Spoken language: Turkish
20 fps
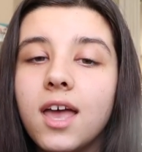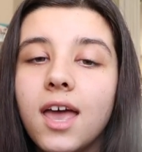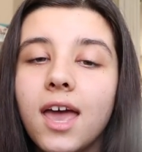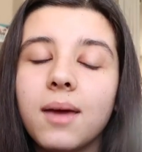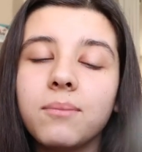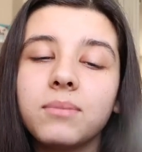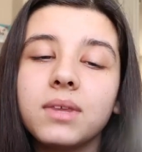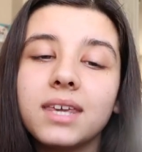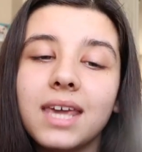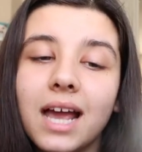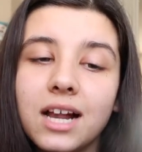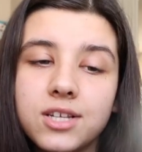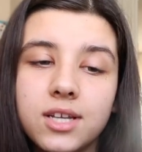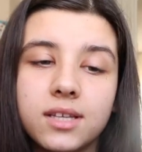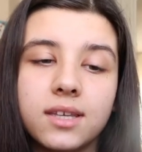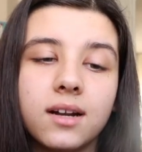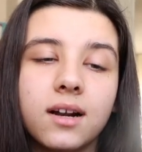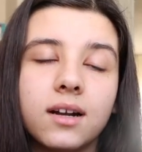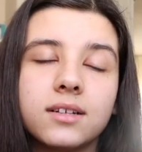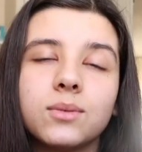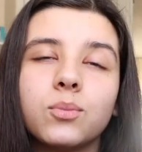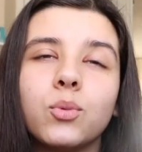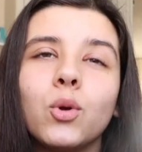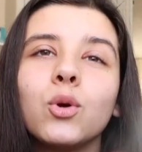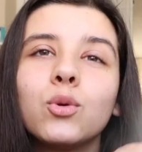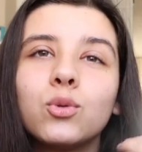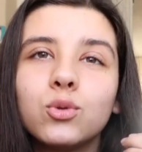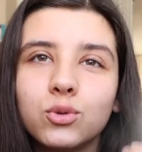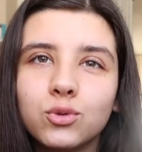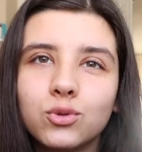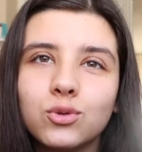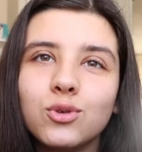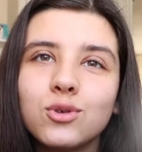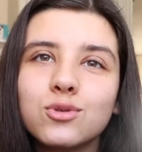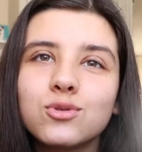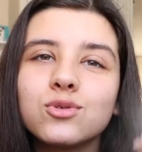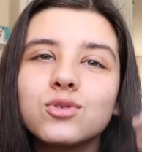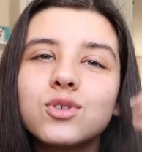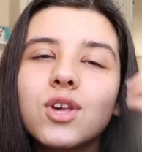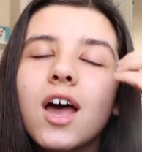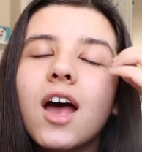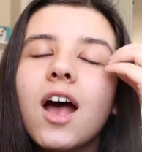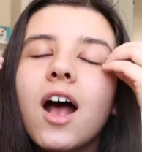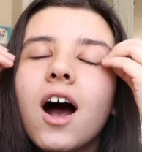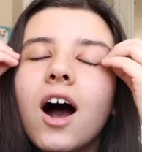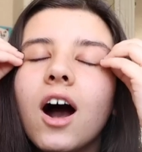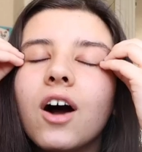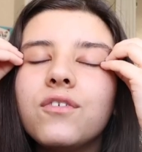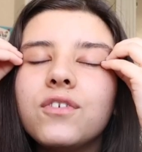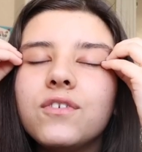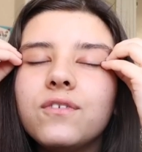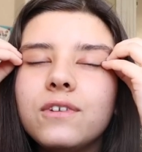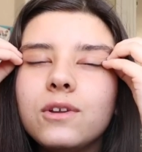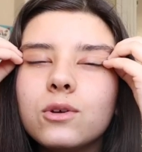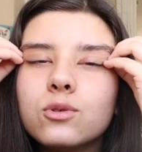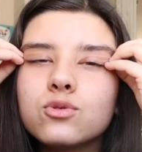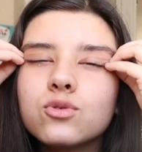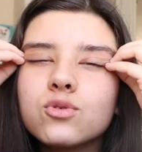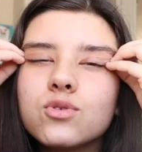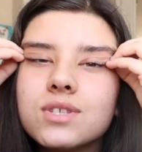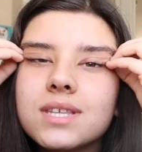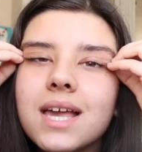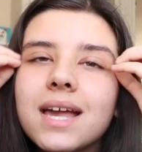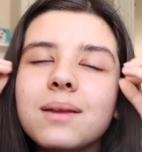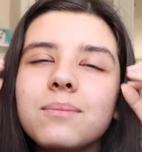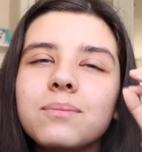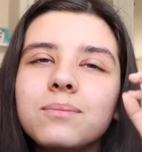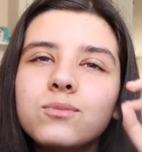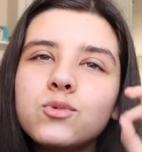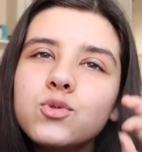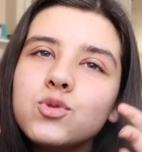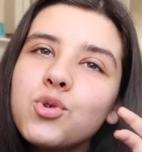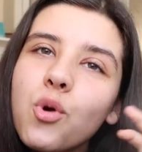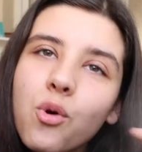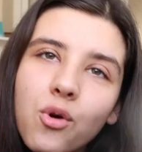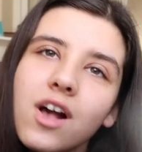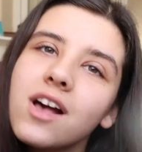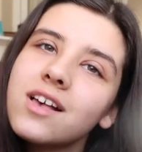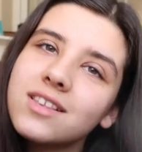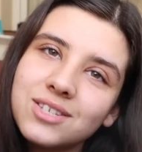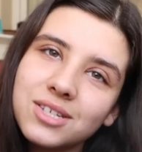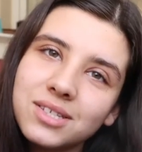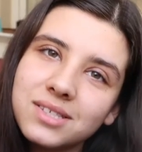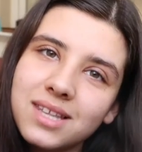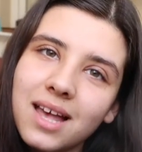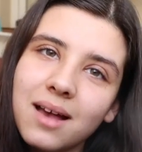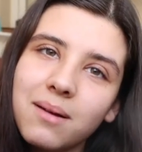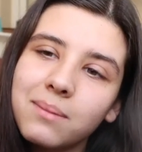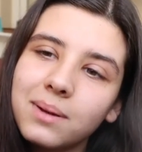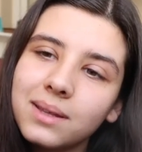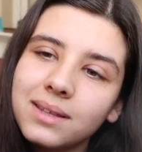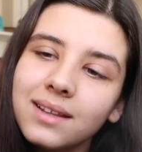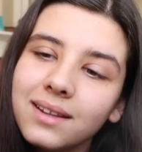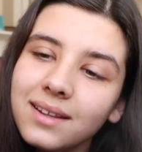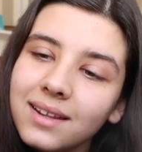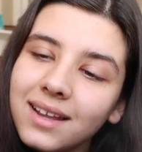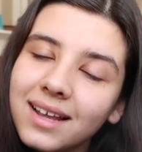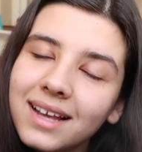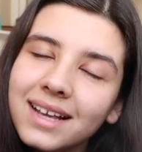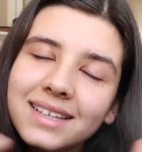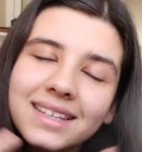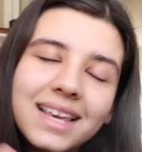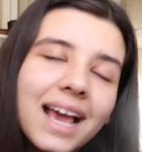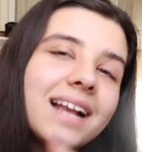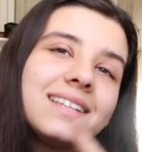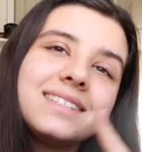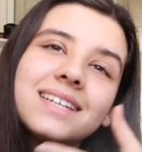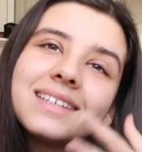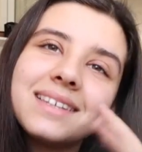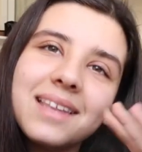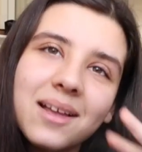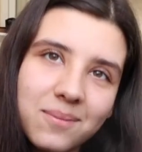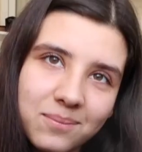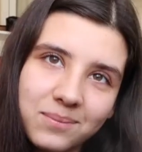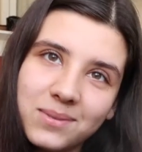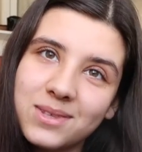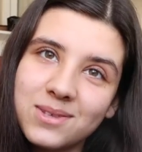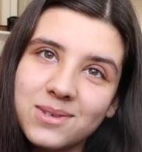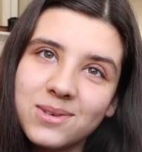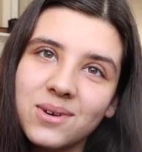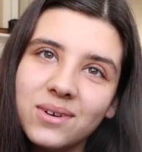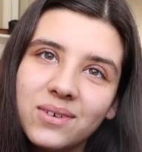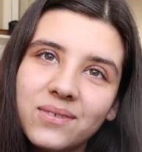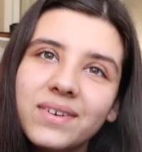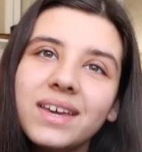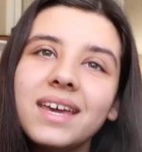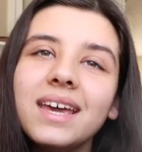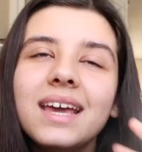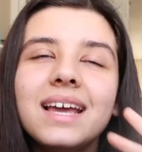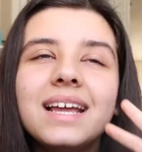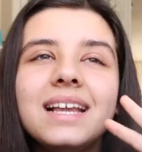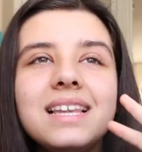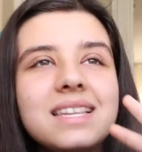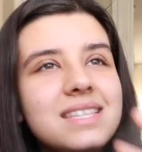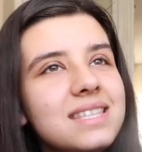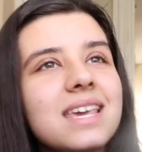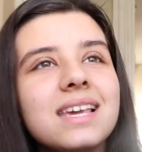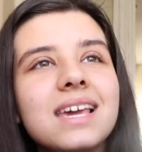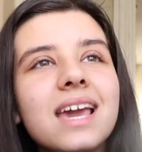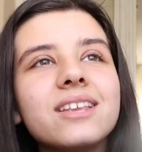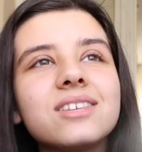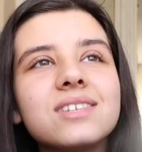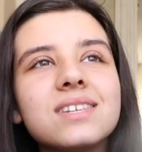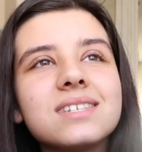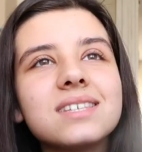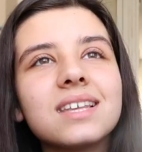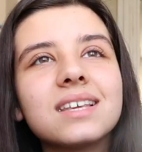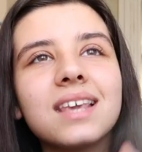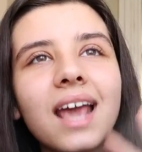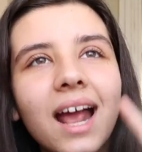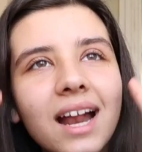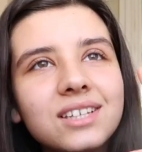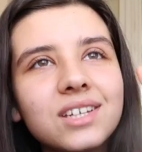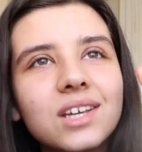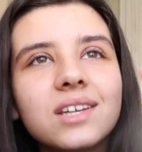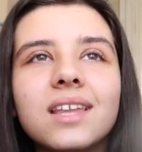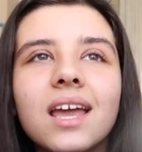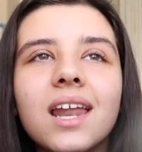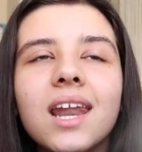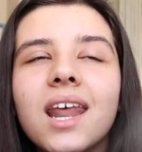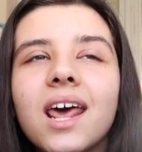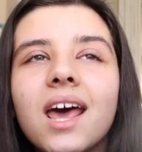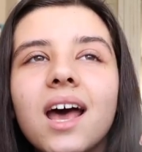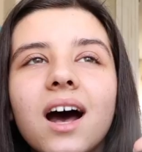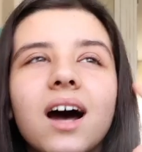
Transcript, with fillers: Hem de gerçekten artık böyle kurtuluyorsunuz, hafifliyorsunuz. Yani çok azıcık sabredin gerçekten bitiyor ve liseye geçtiğinizde gerçekten